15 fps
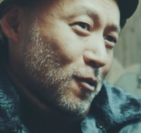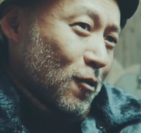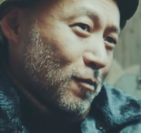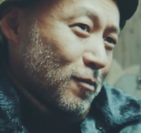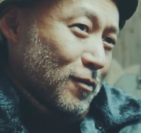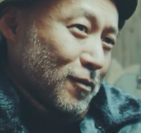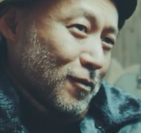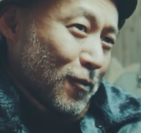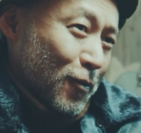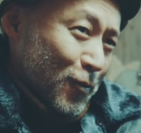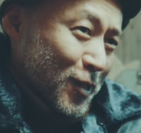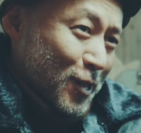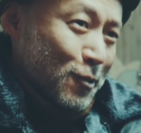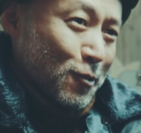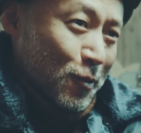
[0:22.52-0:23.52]
トーブ
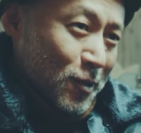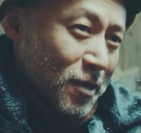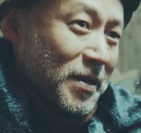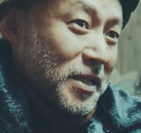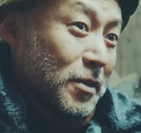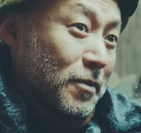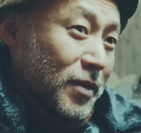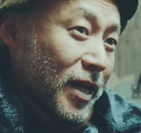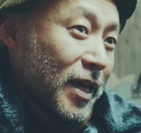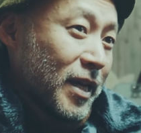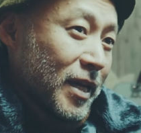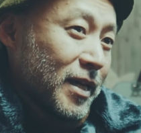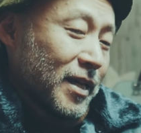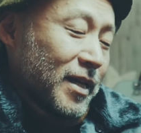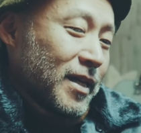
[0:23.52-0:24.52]
を軸としてますよね。
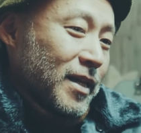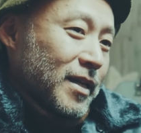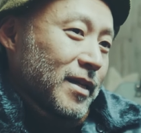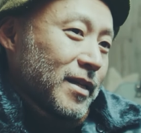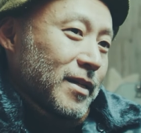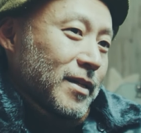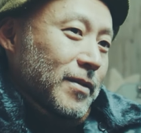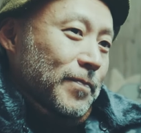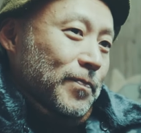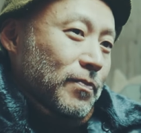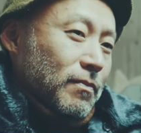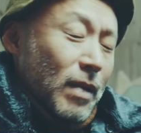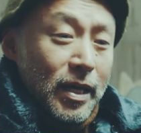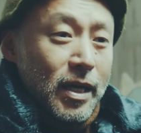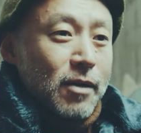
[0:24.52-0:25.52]

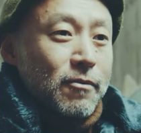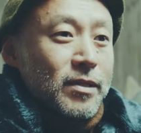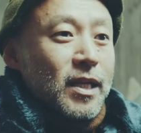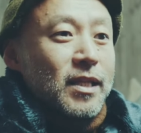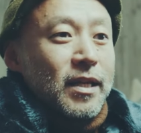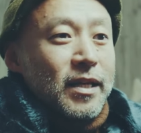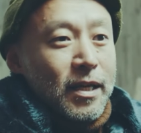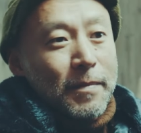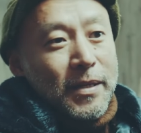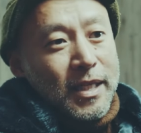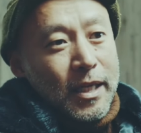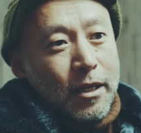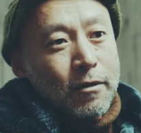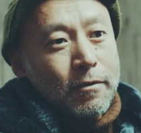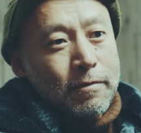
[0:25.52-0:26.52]
エアコンだったりね、
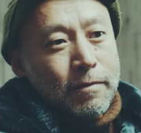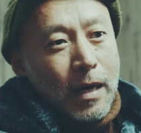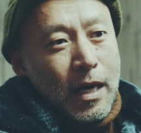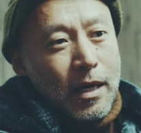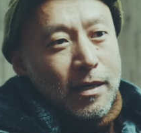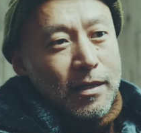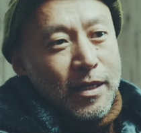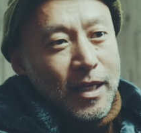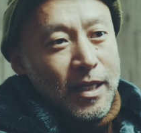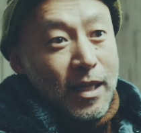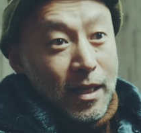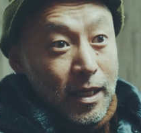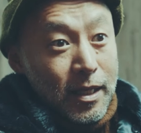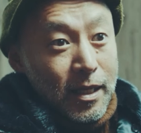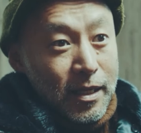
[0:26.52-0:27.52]
石油
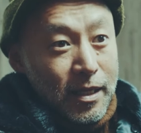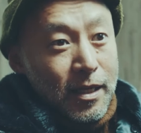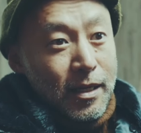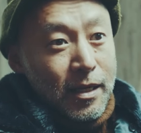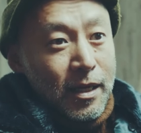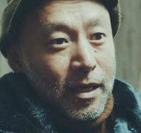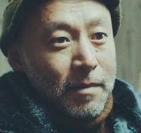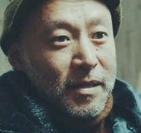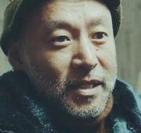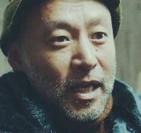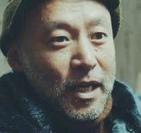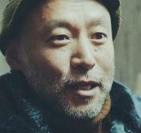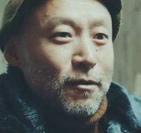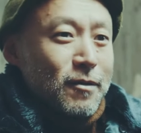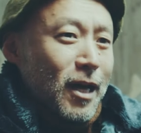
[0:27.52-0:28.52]
ファンヒーターだったり、
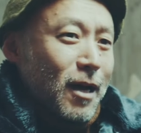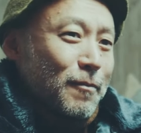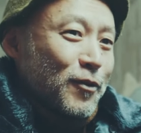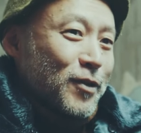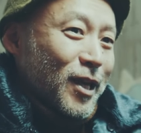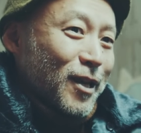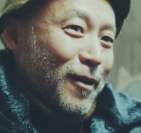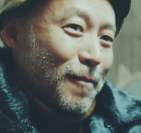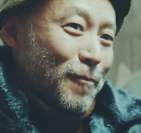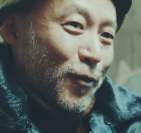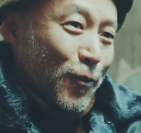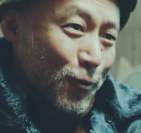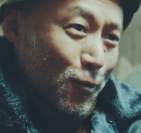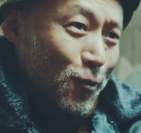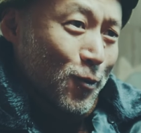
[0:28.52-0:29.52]
最近の暖房器具はも
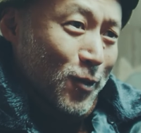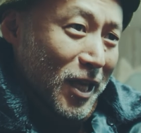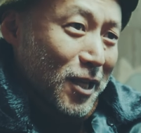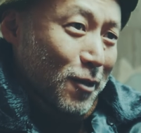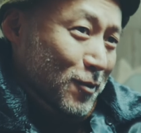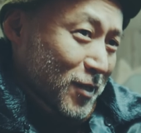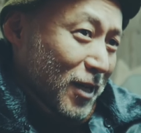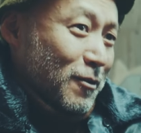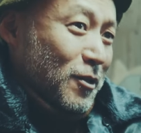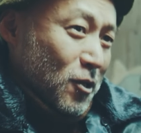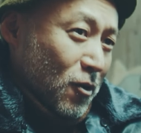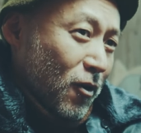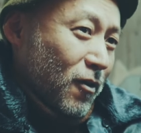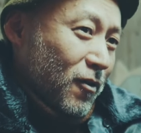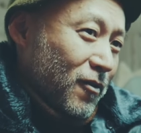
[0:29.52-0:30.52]
うほとんど電気を使うで
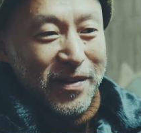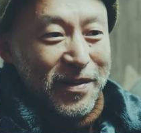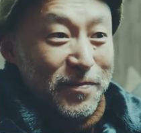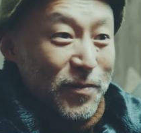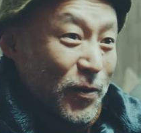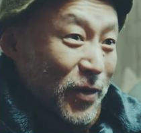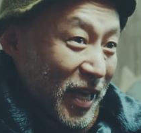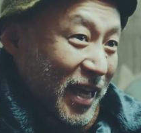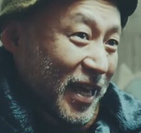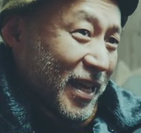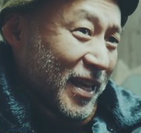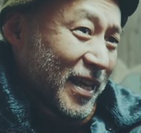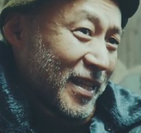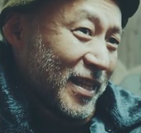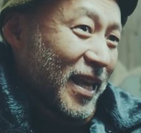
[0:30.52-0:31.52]
しょ。もうね、
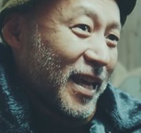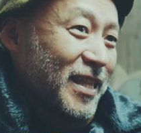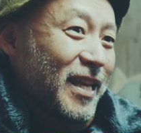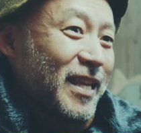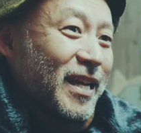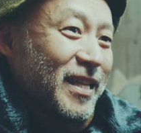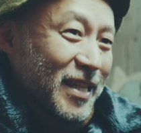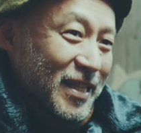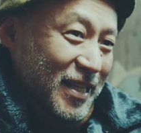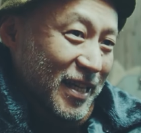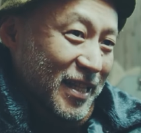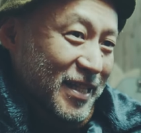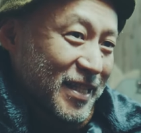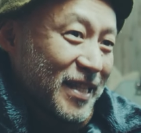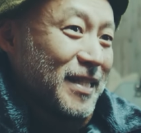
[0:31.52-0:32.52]
停電なんてした
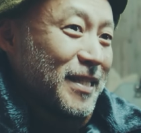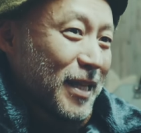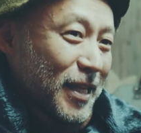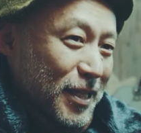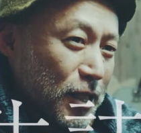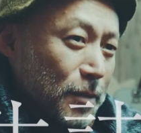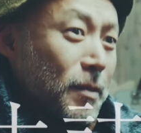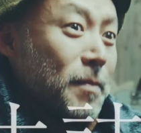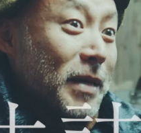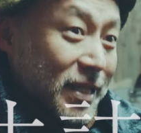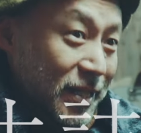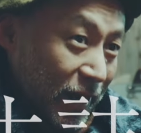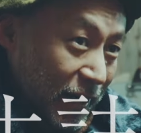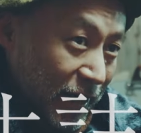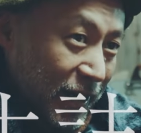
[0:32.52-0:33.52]
ら人生積みま
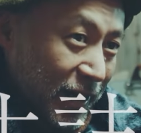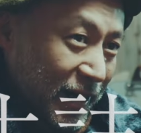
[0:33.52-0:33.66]
すから、